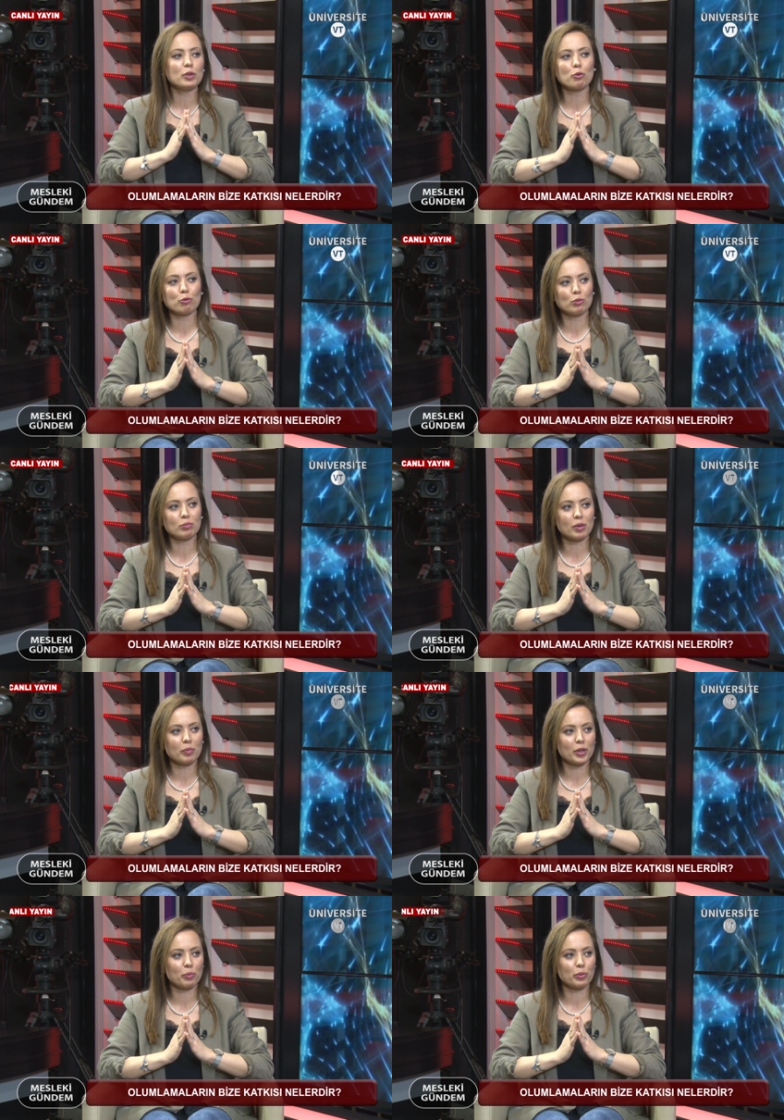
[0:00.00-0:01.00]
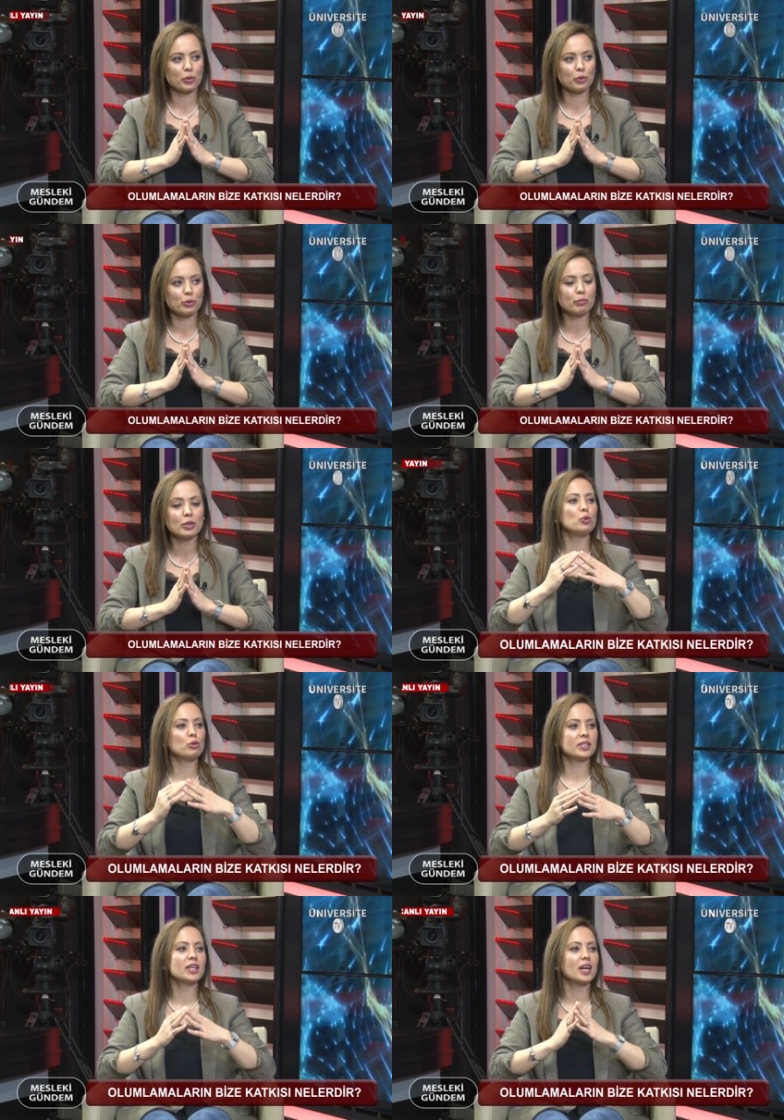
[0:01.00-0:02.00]
bir olumlama yapıyorum.
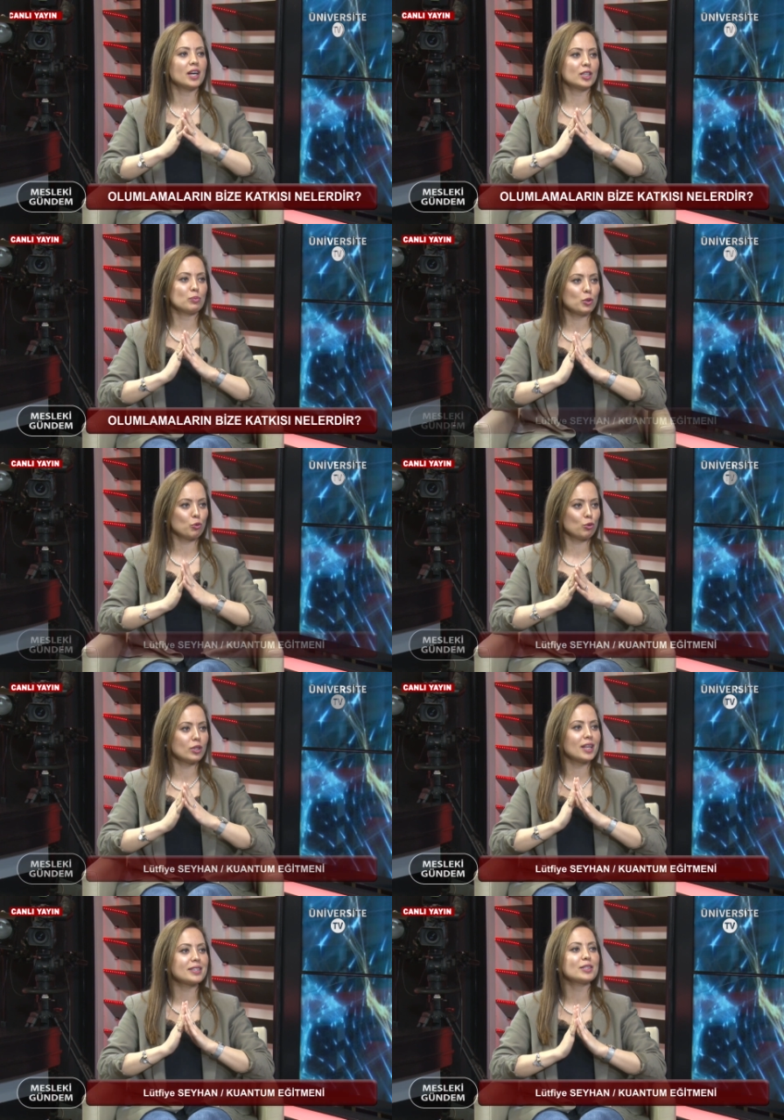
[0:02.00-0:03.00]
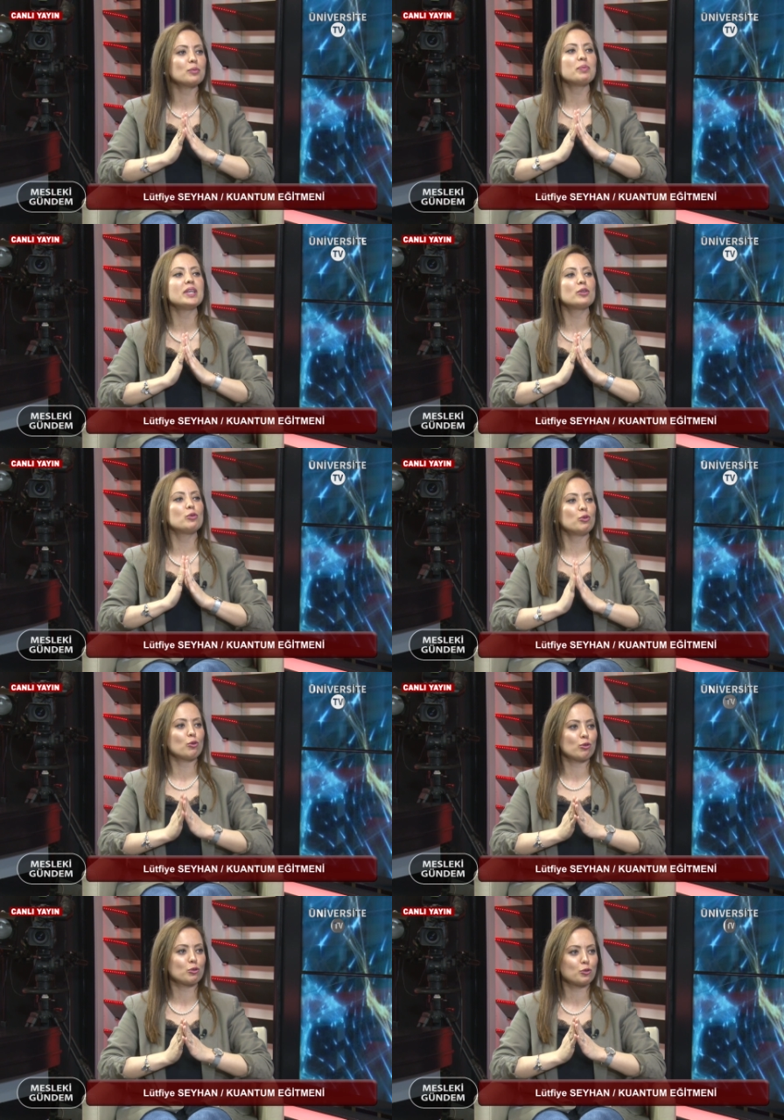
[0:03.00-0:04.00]
Yüksek ayrıma kullandığım bir gün
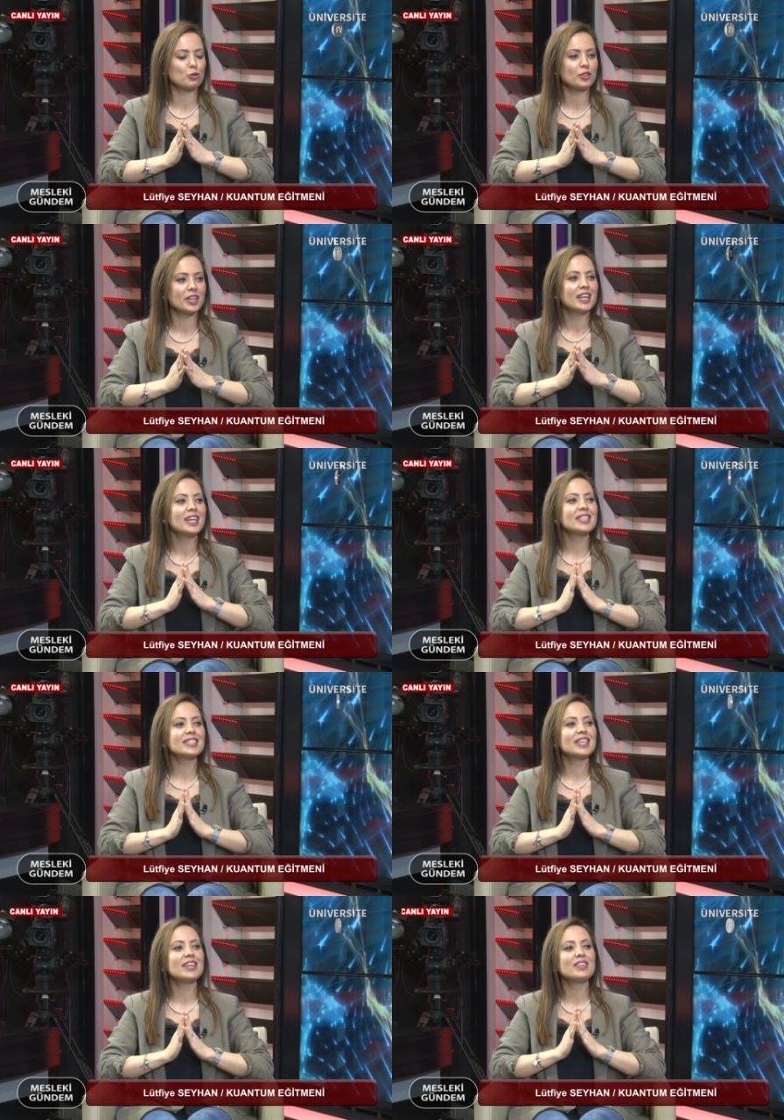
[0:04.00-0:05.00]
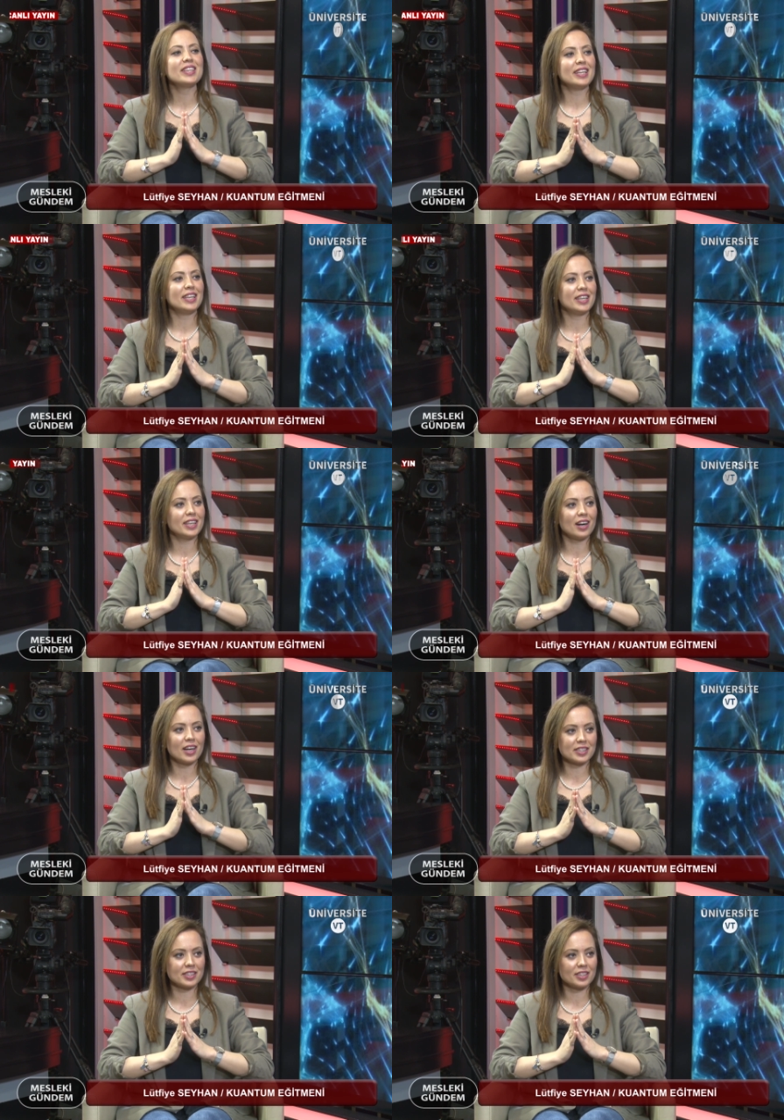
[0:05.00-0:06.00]
olsun. Sevgi diliyle
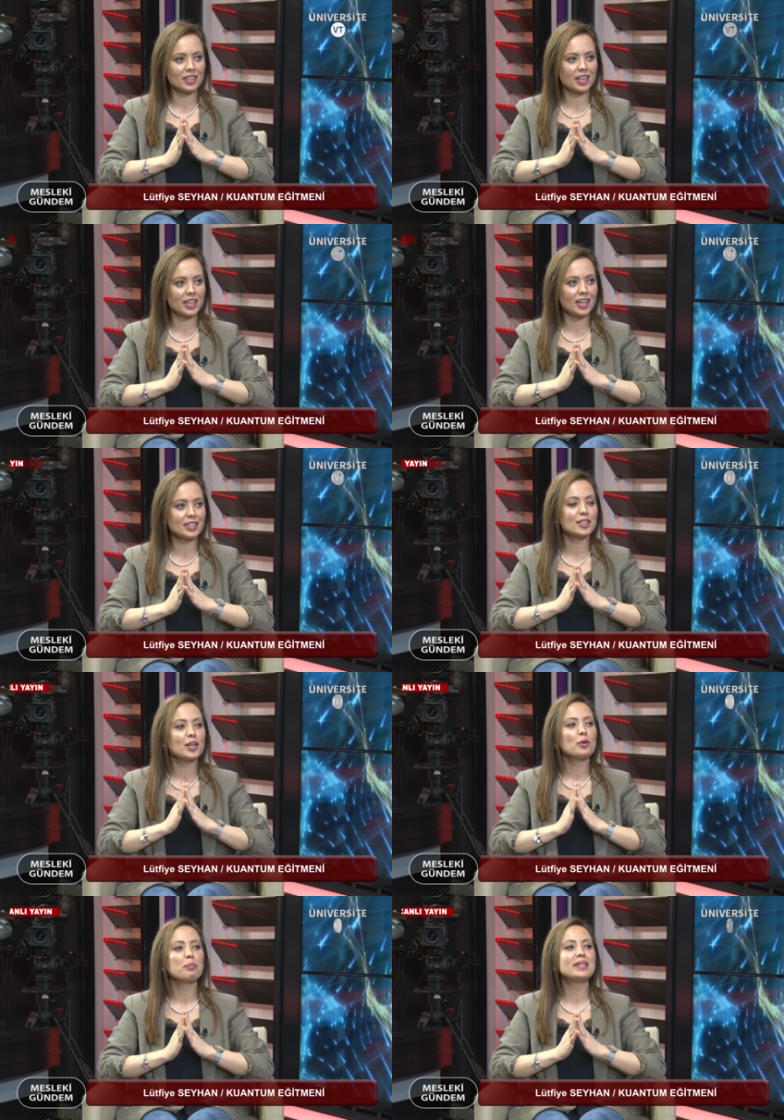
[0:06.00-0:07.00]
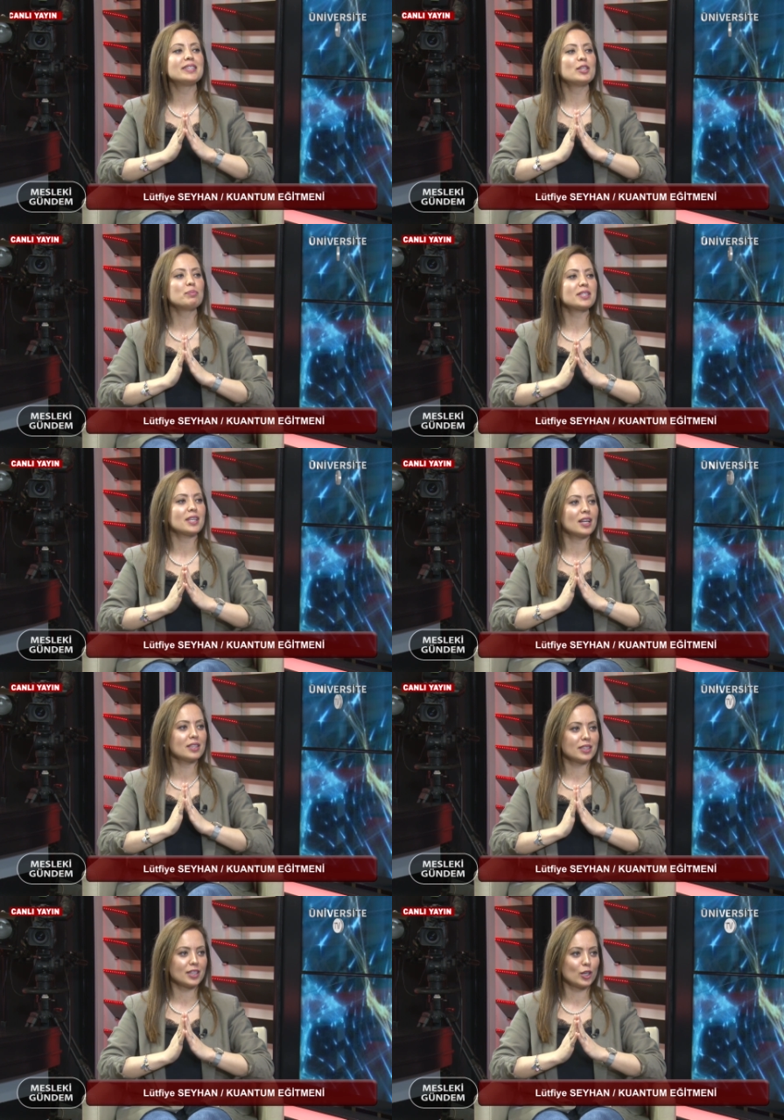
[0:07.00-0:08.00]
aksın hayat. Bedenim
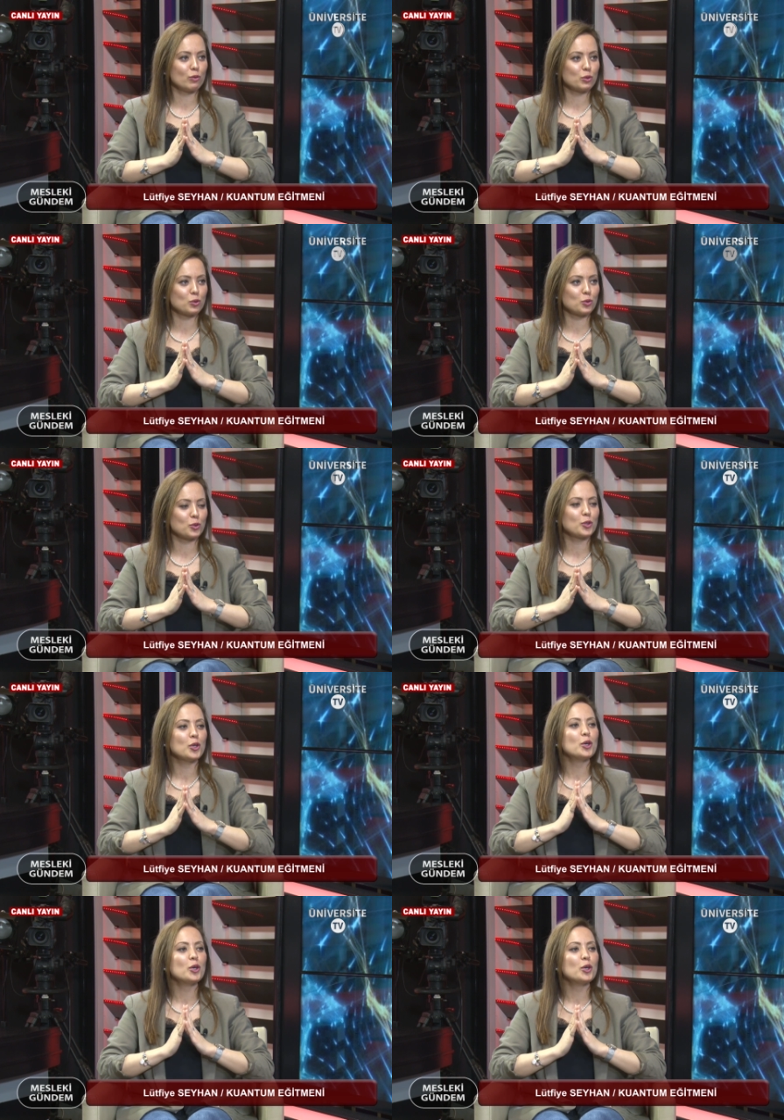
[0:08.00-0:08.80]
sağlığına kavuşsun.